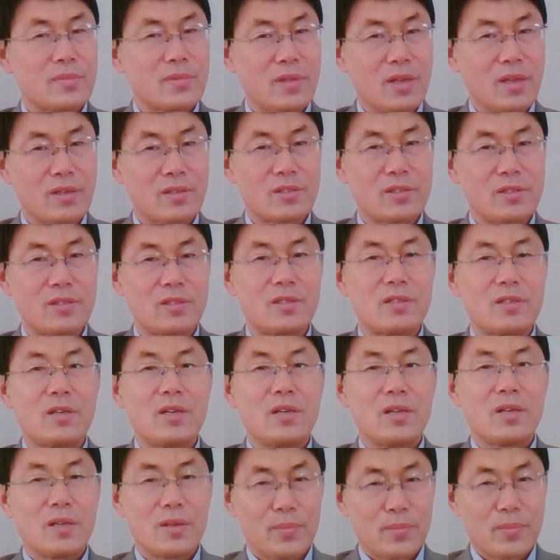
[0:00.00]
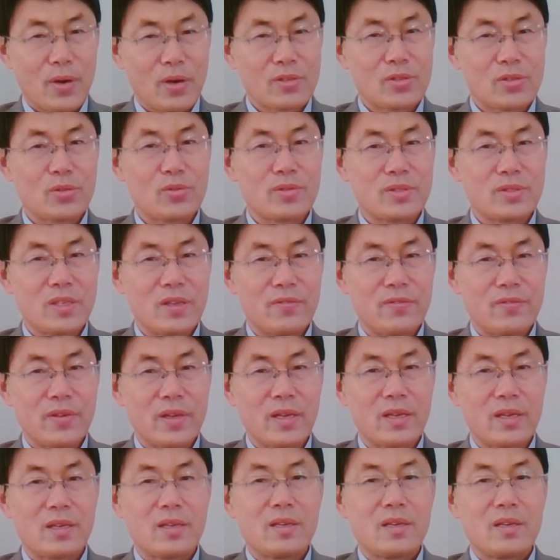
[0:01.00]
当时，毛泽东认
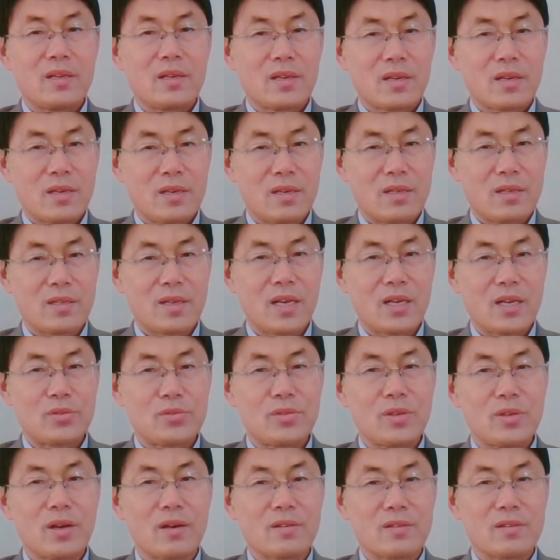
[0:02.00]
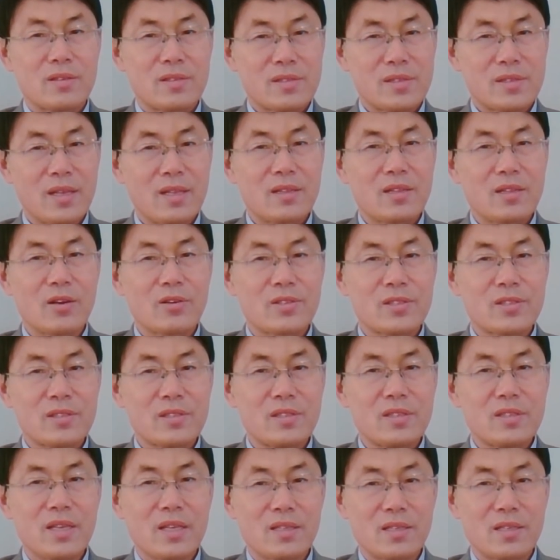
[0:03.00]
为可能还需要三到四
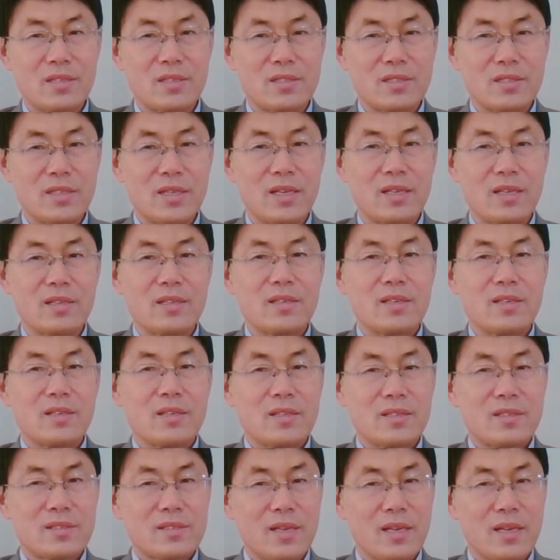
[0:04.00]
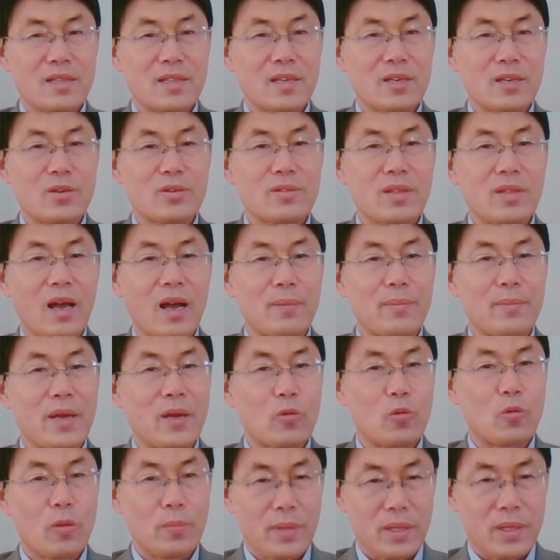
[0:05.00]
年的时间才能够打败
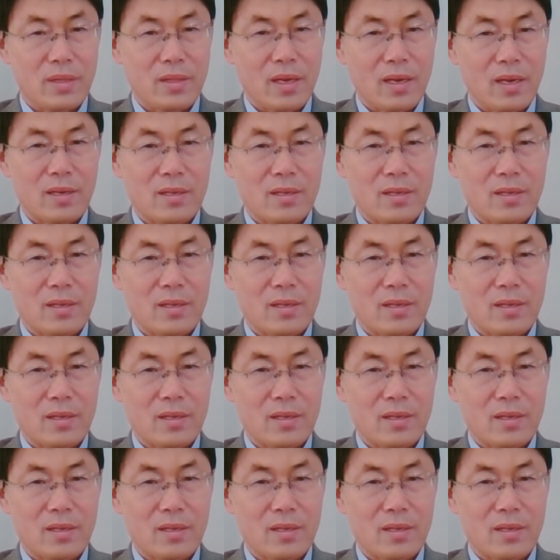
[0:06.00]
国民党，